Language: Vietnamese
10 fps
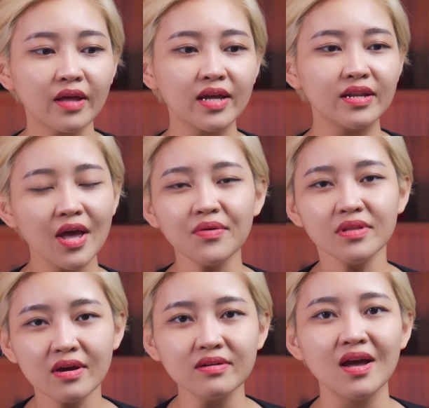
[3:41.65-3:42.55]
thì nếu
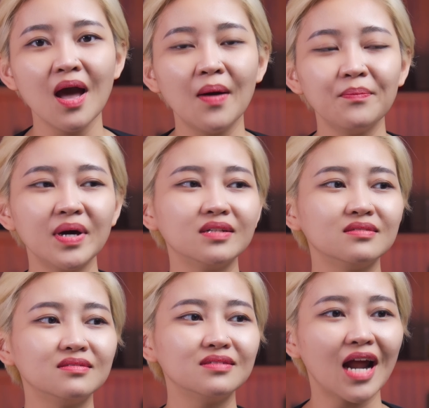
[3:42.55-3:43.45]
như
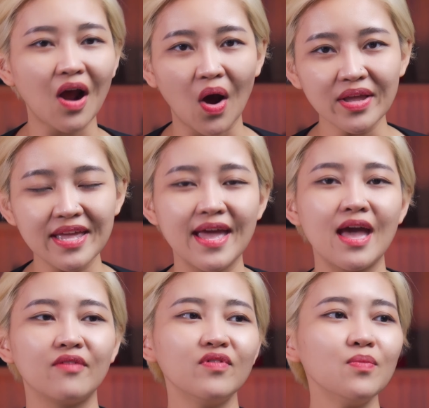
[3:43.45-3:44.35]
mình ra khỏi
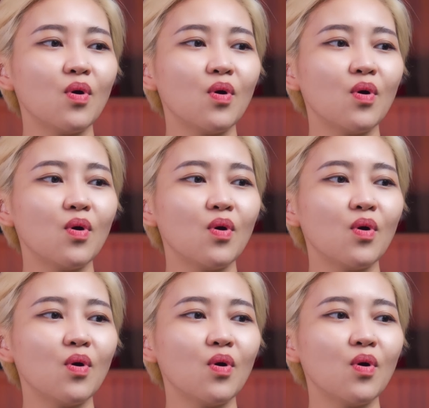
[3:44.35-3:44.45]
nhà với